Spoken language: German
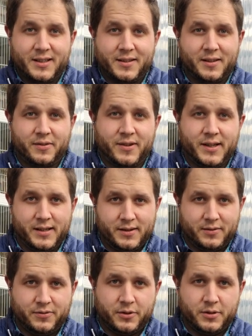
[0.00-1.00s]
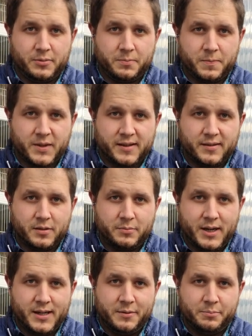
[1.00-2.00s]
dass es vielleicht von einem ganz
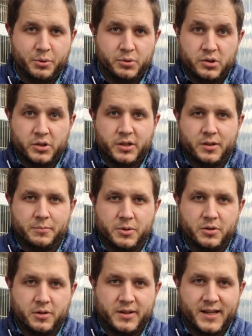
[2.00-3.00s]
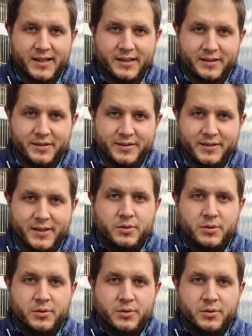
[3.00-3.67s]
normalen Bruch oder einem Knochenangriff